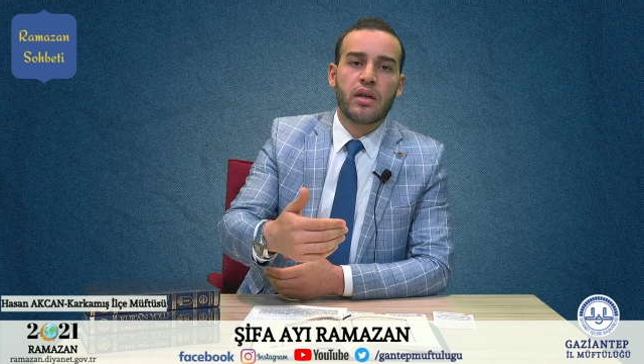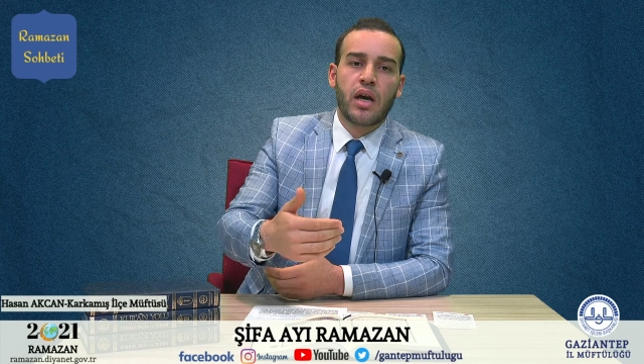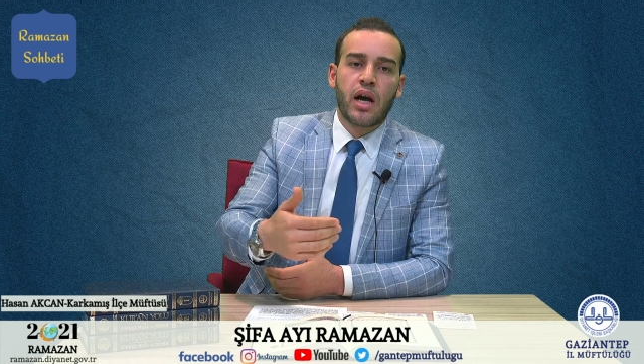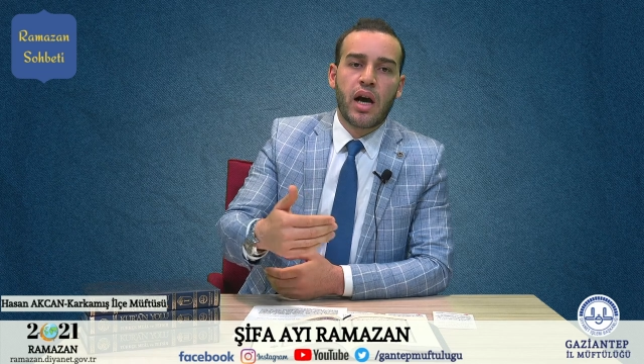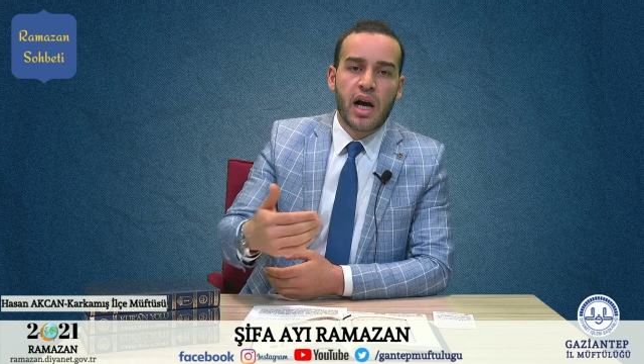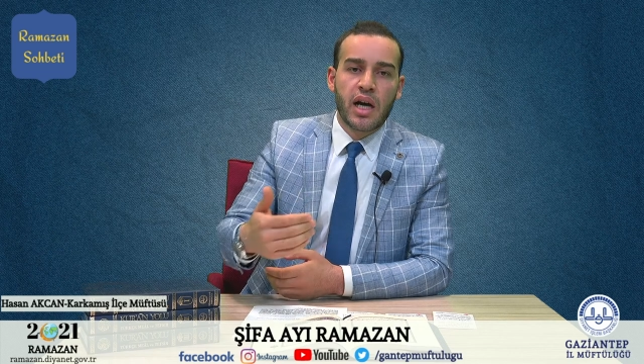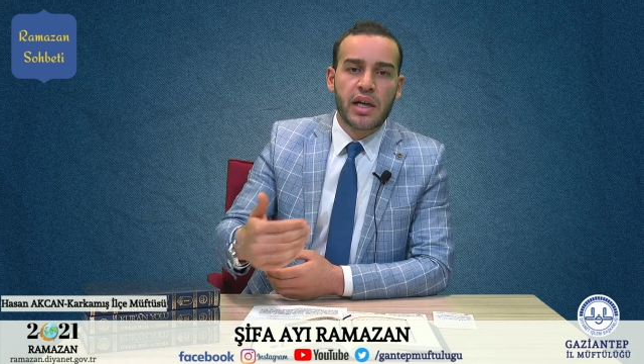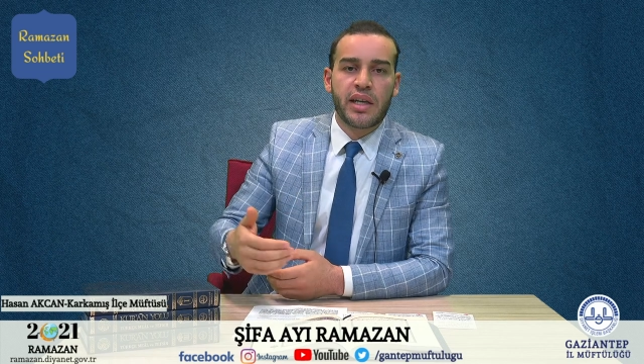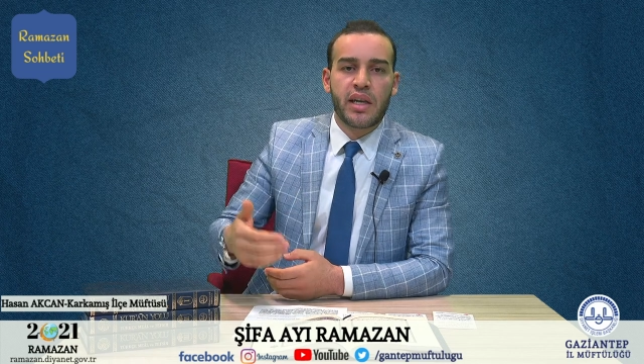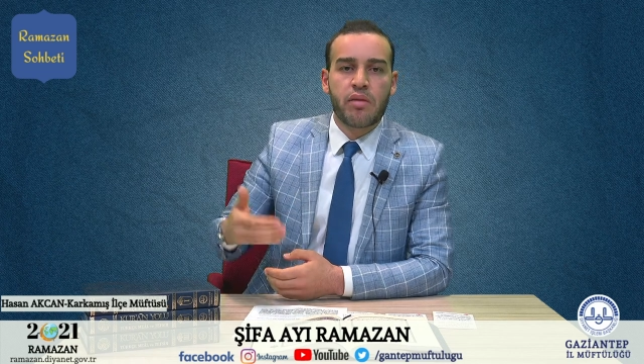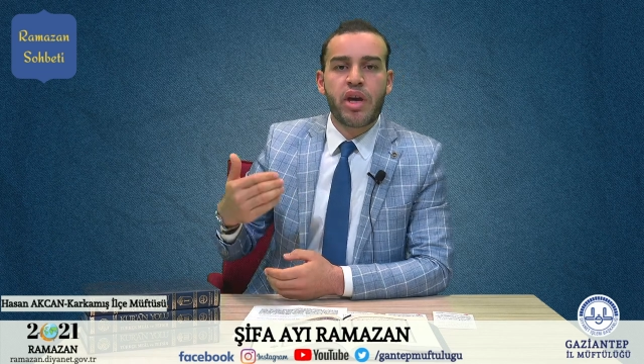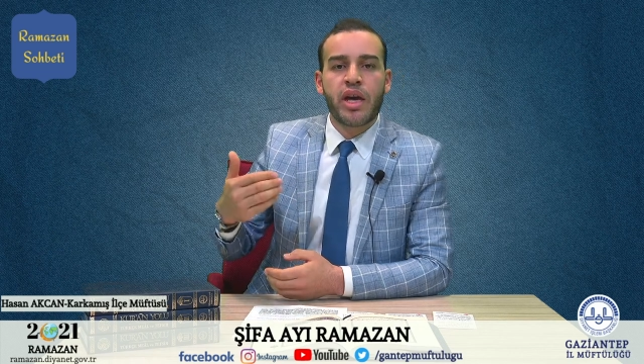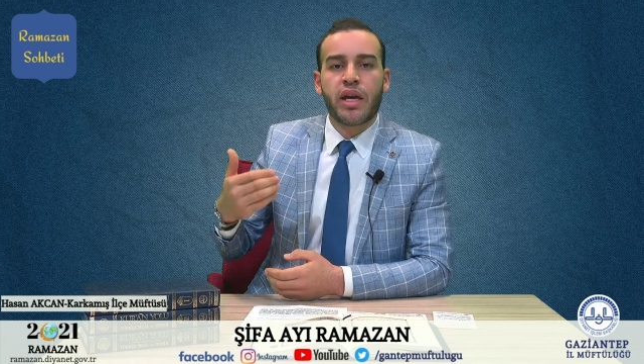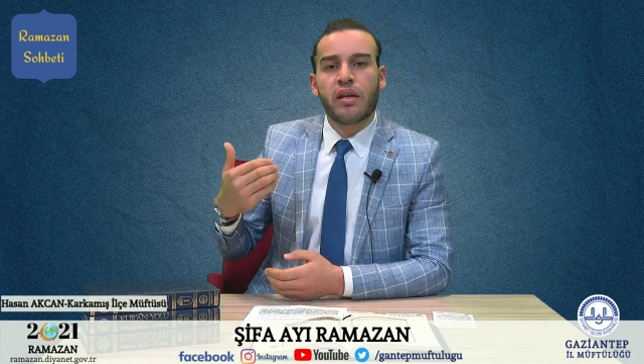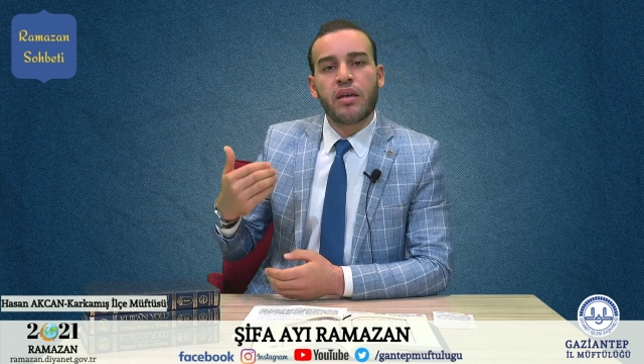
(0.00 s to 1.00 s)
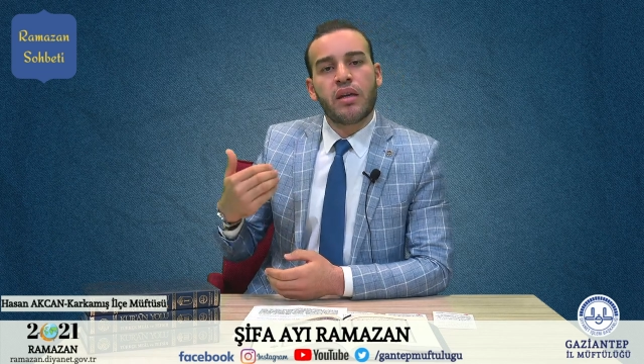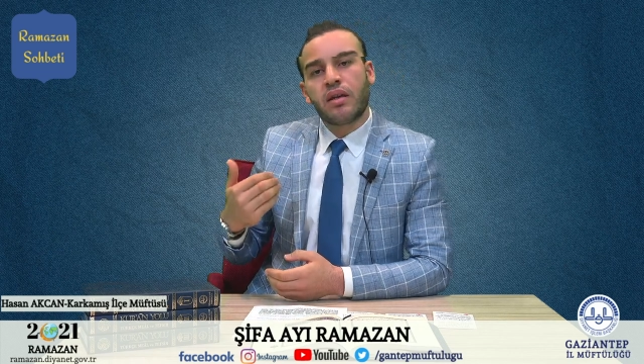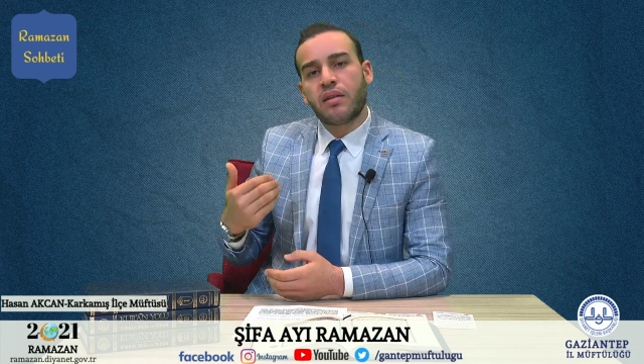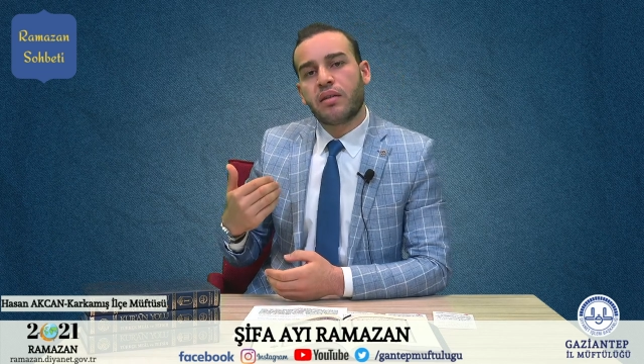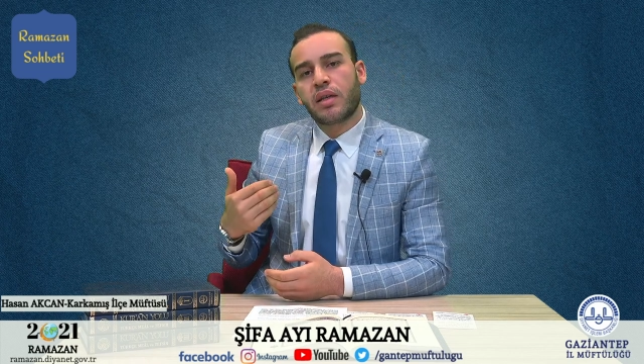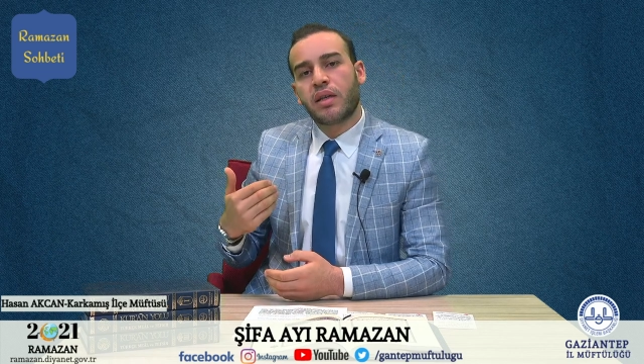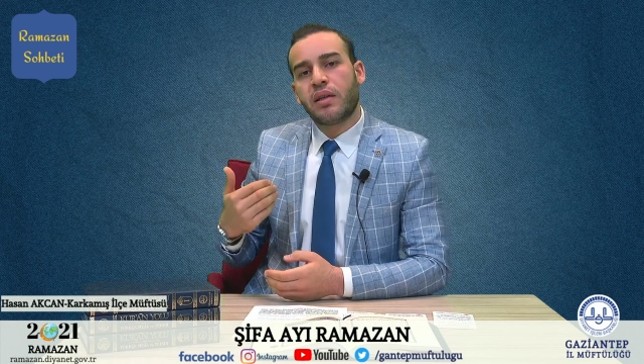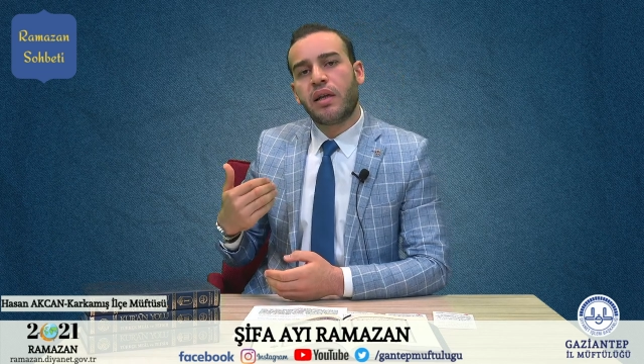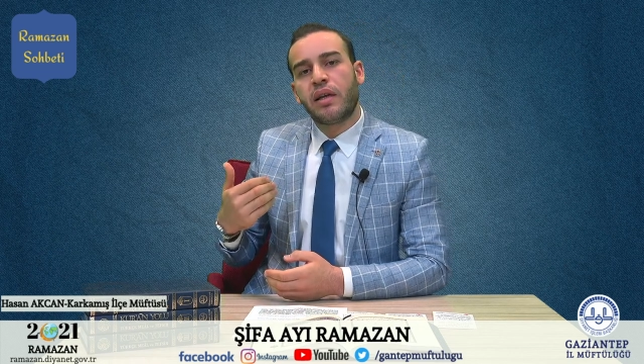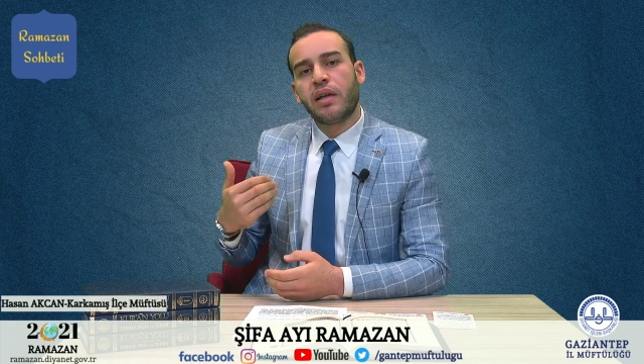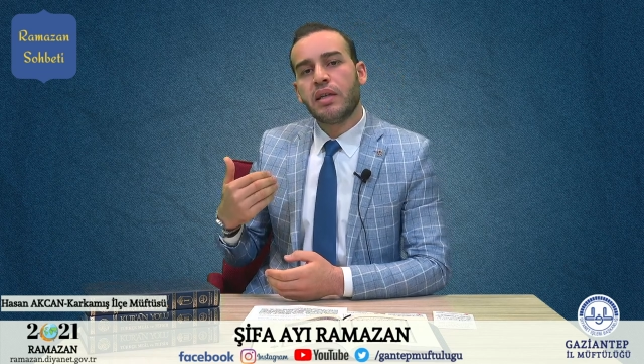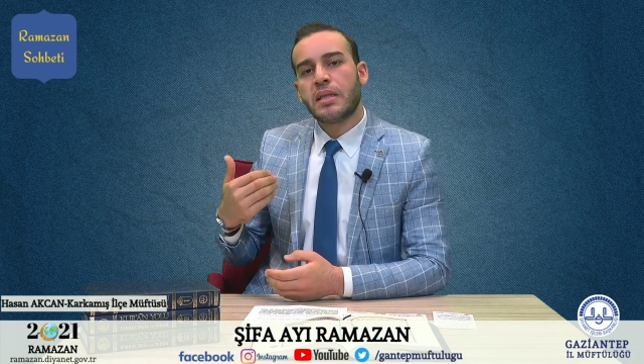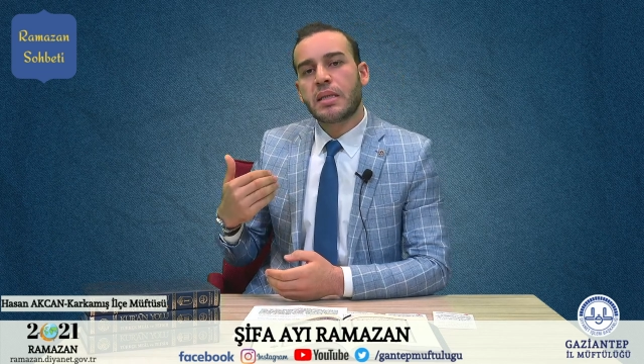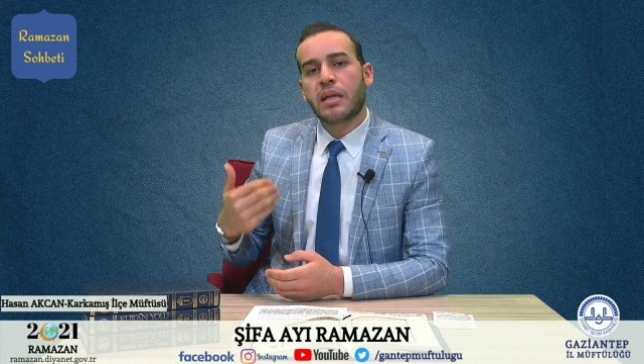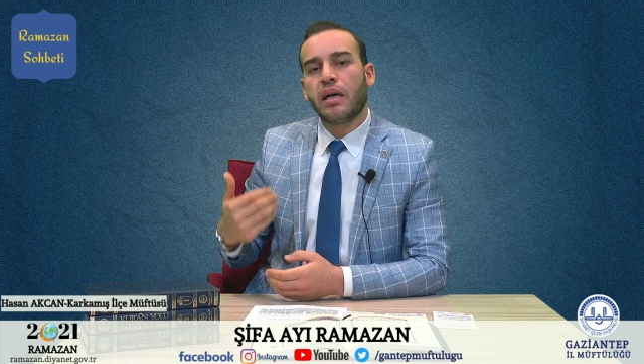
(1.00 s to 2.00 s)
aileme geridekilere
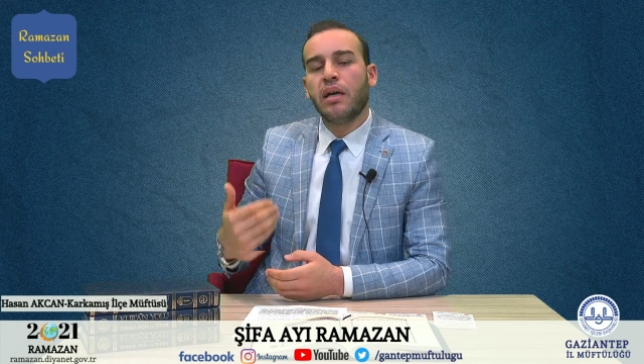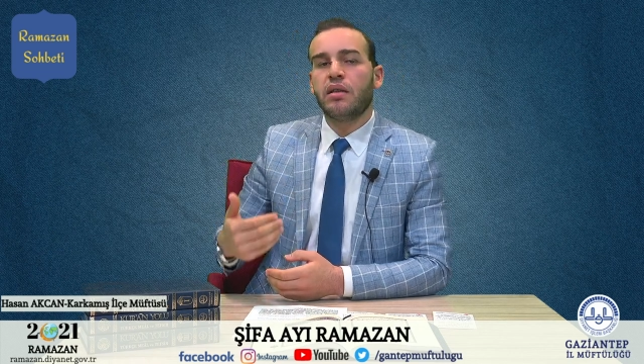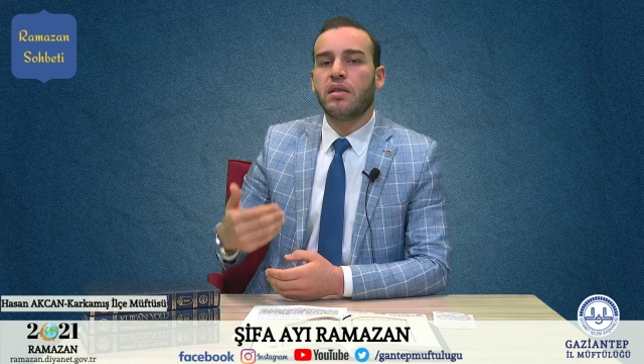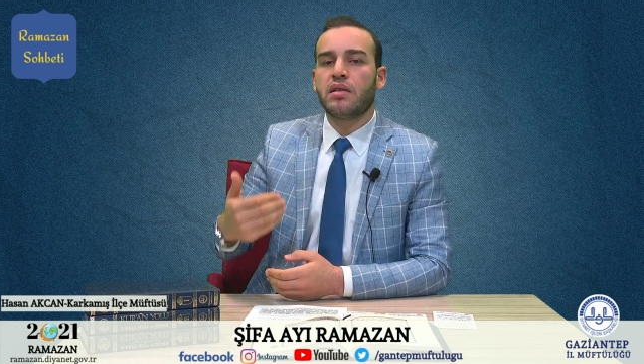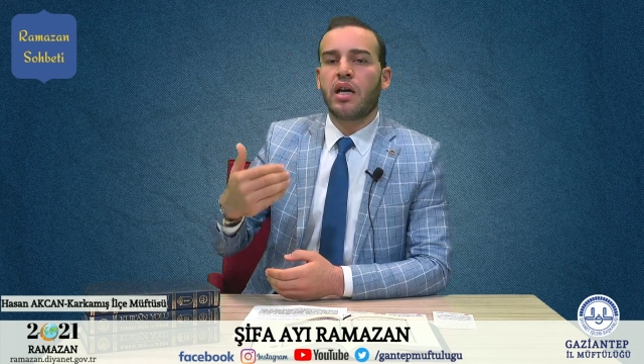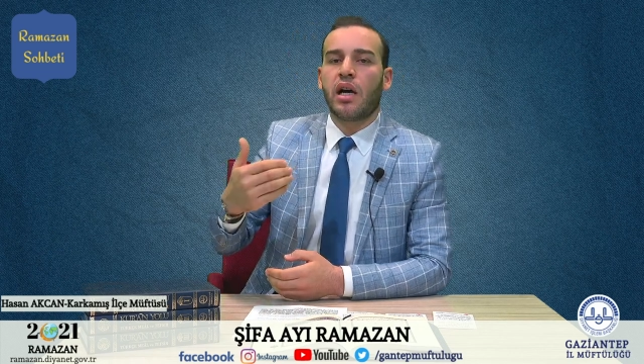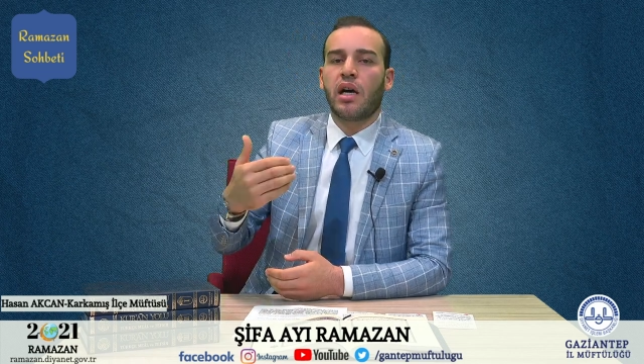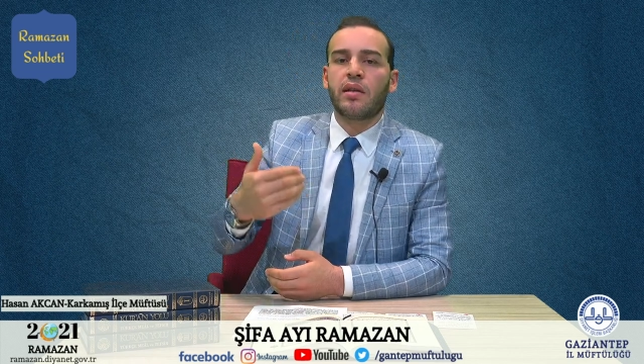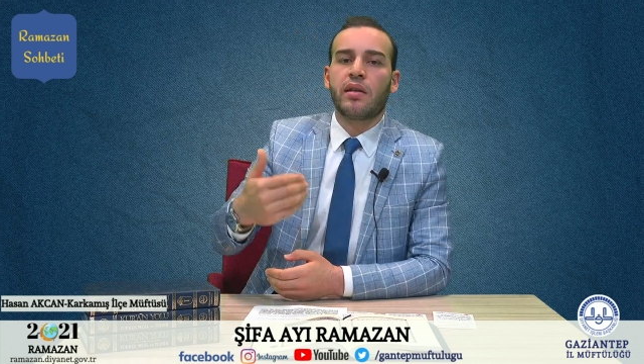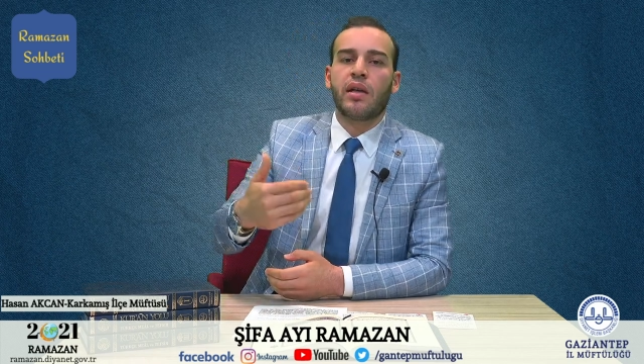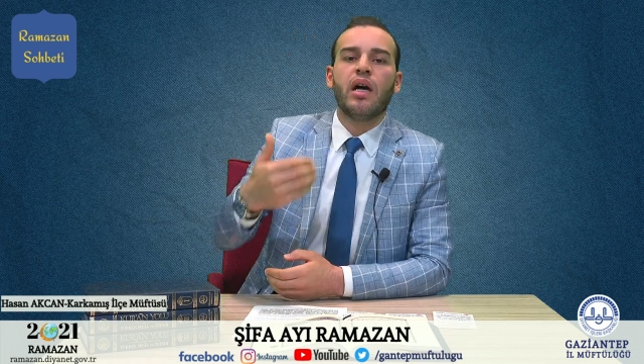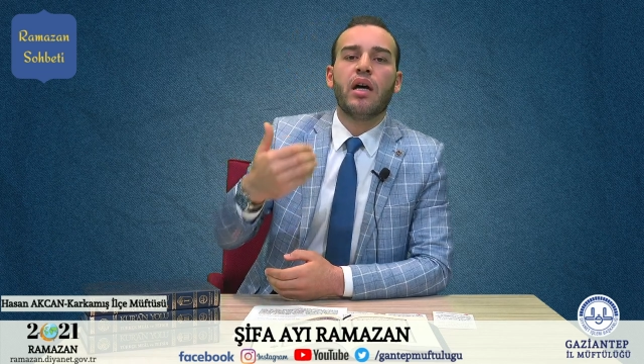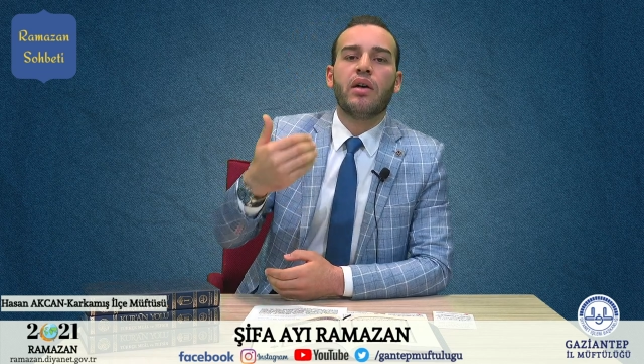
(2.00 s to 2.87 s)
sadece Allah